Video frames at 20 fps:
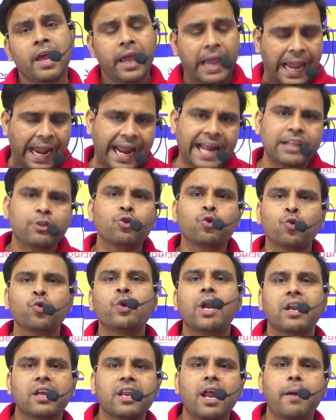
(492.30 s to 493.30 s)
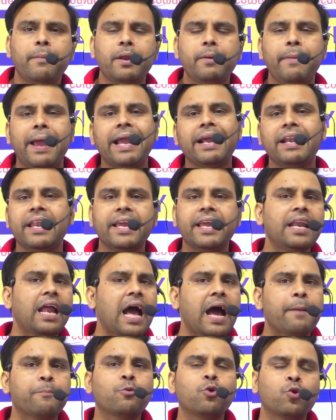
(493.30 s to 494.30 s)
है तो रूरल ग्रामीण बैंक लेकिन
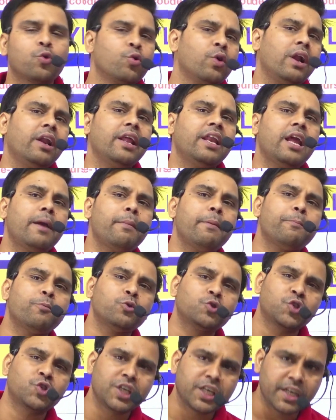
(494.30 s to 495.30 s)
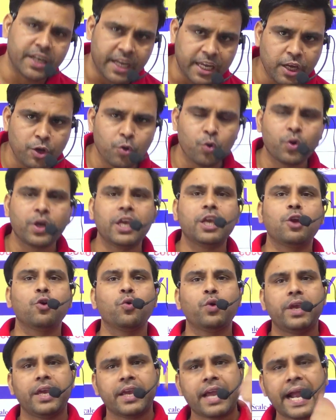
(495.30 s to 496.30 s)
आपको रूरल एरिया में पोस्टिंग नहीं होगी
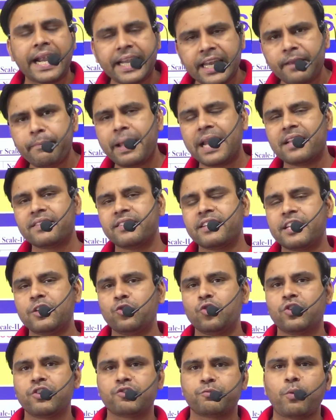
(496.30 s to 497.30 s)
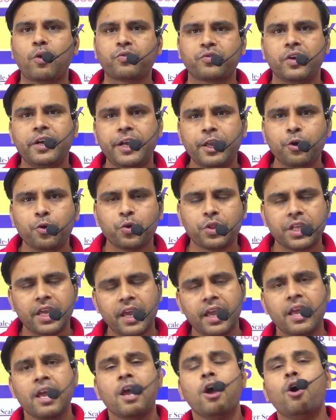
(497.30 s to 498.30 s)
क्योंकि एक आईटी मैनेजर की जो रिस्पॉन्सिबिलिटी होती है
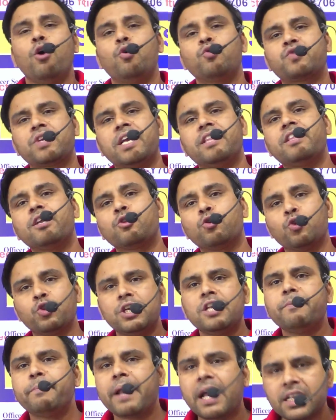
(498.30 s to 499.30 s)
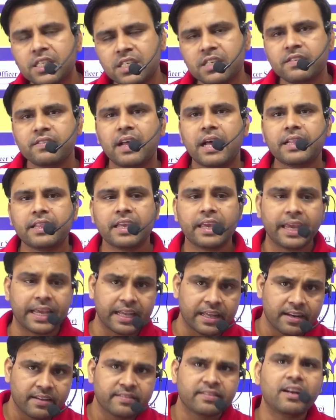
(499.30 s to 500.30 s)
उसके अंदर दो तीन ब्रांचेज आते हैं एक
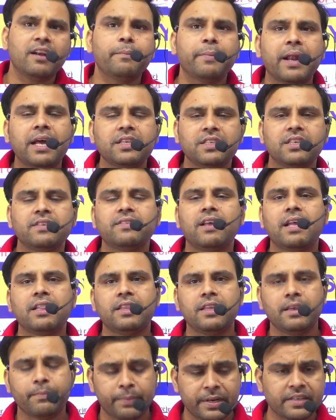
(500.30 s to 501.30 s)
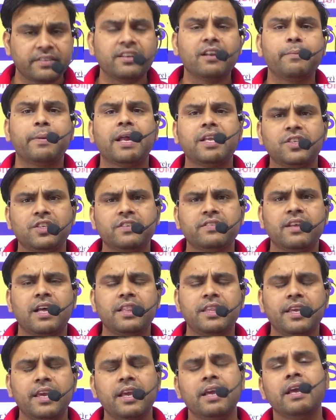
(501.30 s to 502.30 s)
रीजनल ब्रांचेज आते रीजनल ब्रांचेज
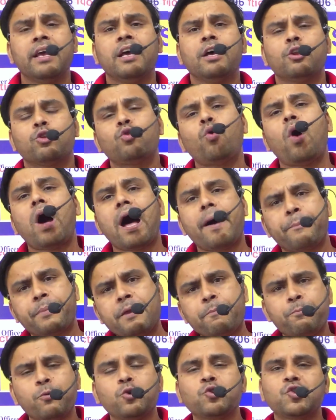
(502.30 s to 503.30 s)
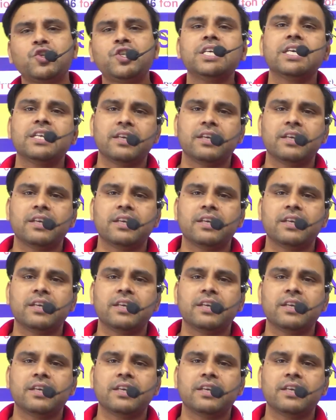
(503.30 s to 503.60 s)
आती है तो आपकी पोस्टिंग